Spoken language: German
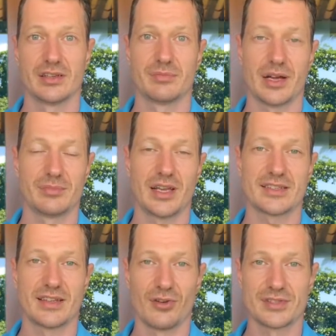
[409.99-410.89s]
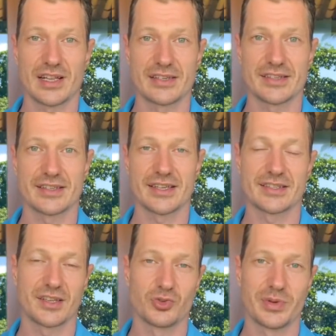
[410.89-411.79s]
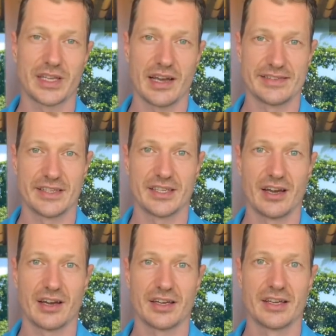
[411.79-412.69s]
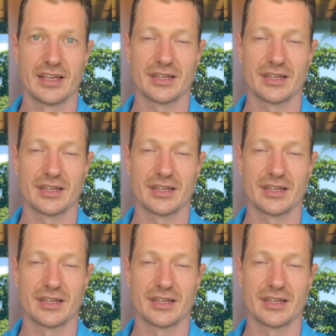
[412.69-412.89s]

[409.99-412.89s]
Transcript: beim Lastenausgleichsgesetz dann über 30 Jahre